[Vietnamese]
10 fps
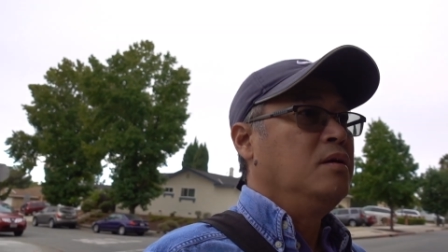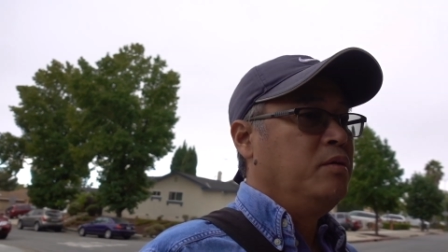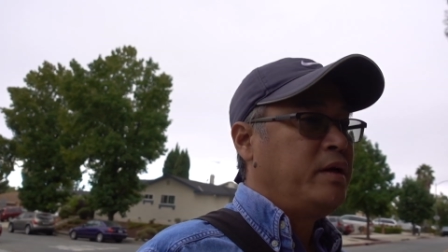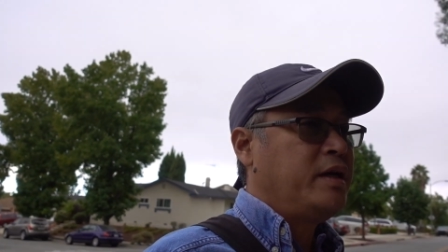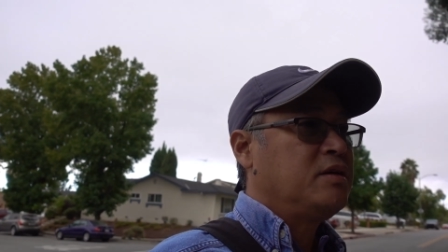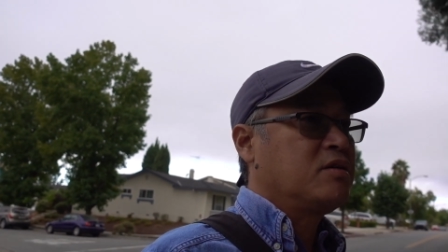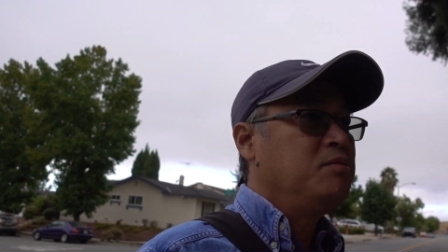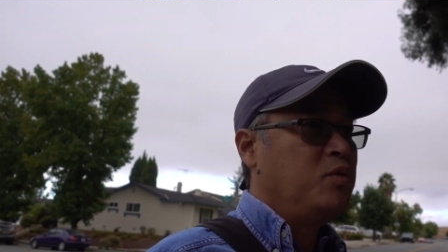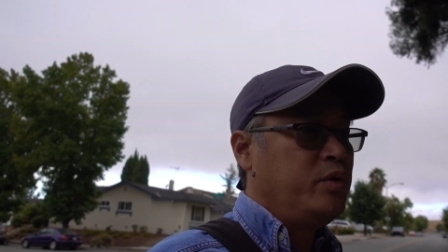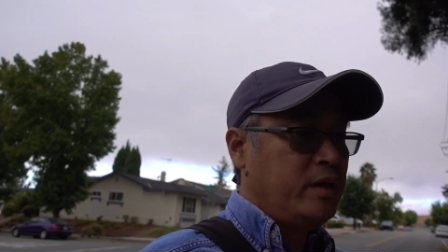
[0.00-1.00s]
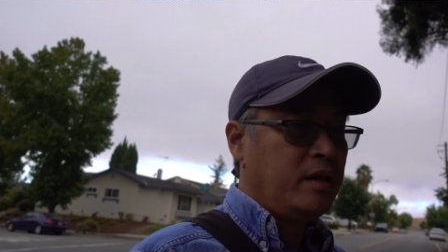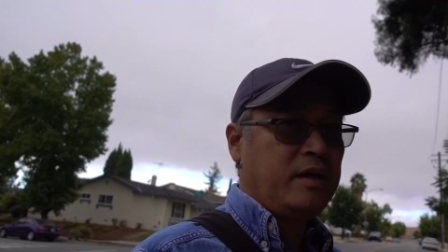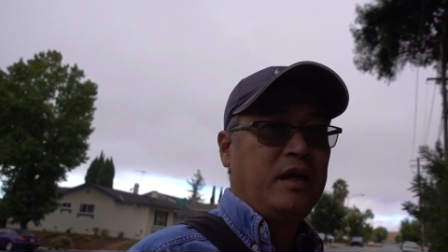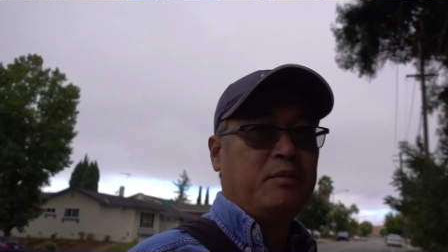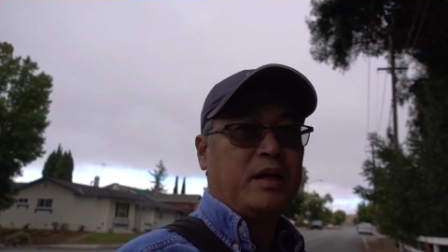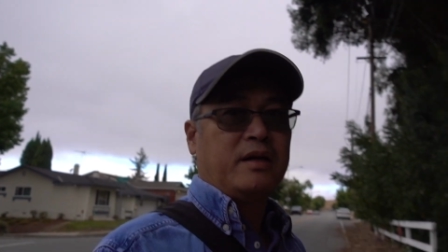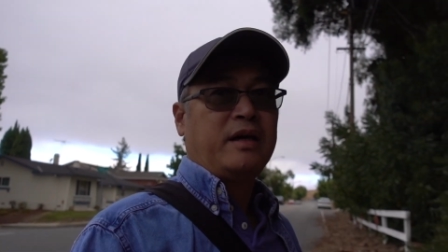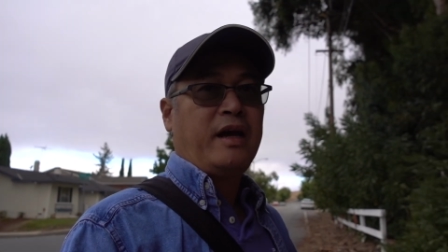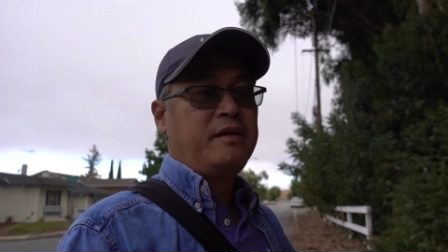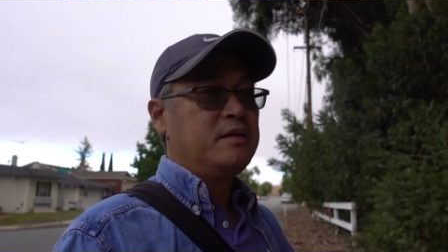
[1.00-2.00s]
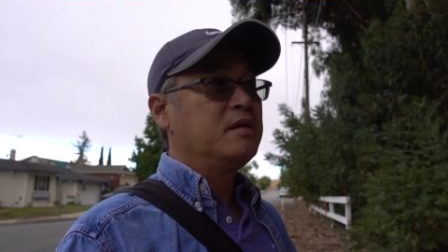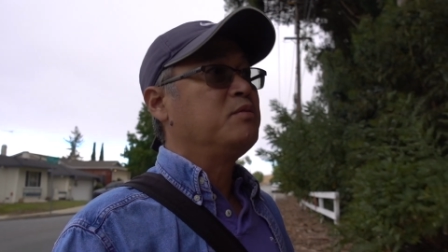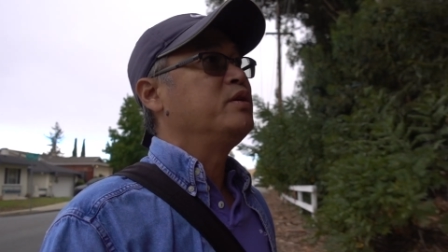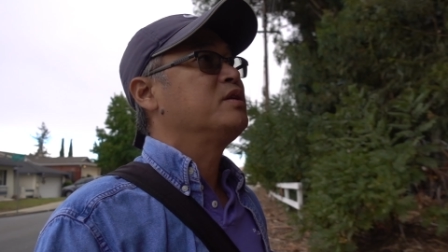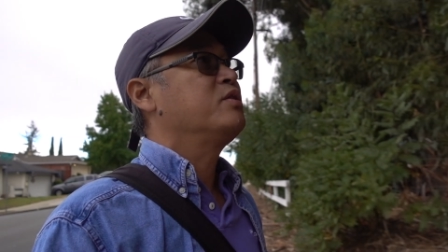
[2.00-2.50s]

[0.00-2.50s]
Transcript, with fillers: Bữa nay sao cái mùi gì mà nó ác, cái mùi